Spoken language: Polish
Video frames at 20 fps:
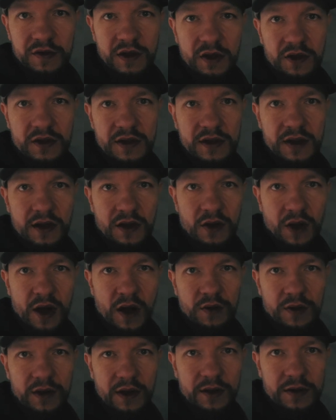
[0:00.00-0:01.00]
tego, z tego
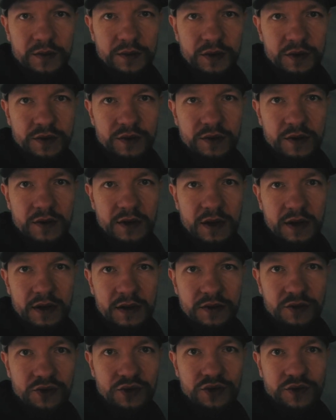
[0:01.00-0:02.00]
auta, no bo kurde,
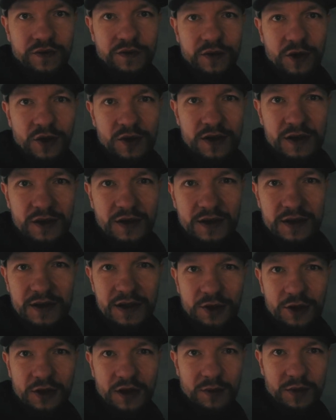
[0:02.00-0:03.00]
już w nocy
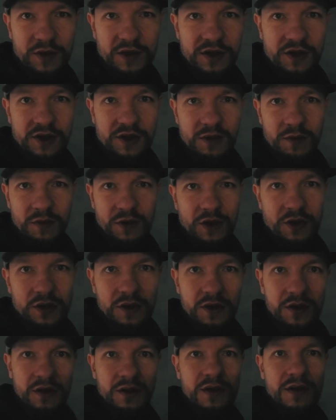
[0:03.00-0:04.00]
zaczyna być zimno
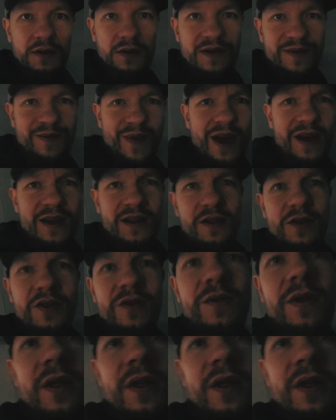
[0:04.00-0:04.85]
i zmarzną,